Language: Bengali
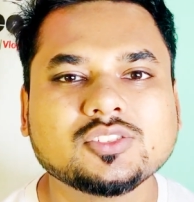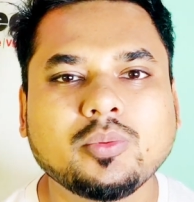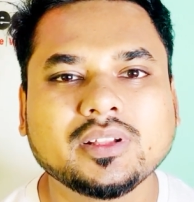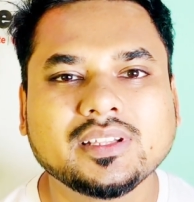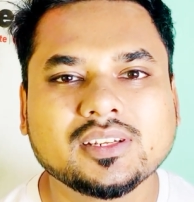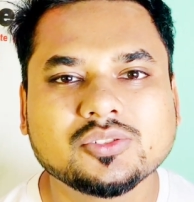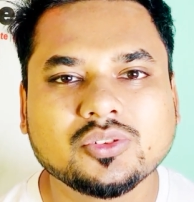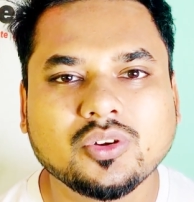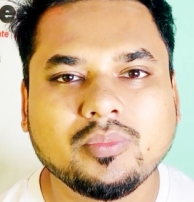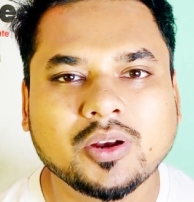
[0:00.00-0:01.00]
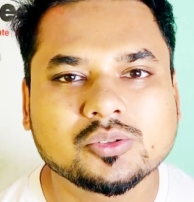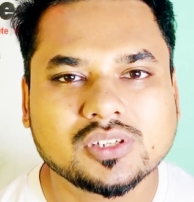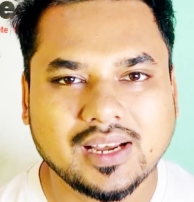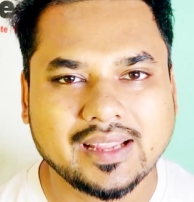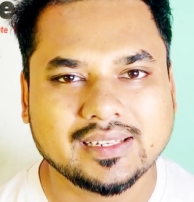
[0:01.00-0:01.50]
জমা দেওয়ার জন্য মানুষ
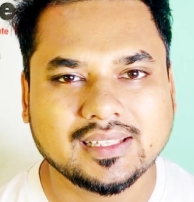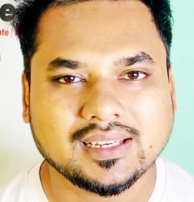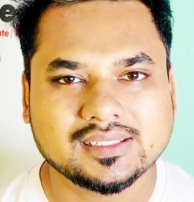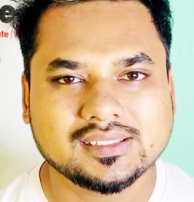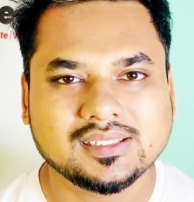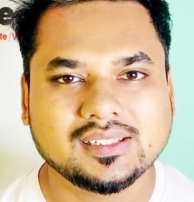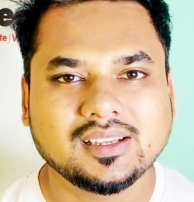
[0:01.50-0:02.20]
লাইনে দাঁড়াচ্ছে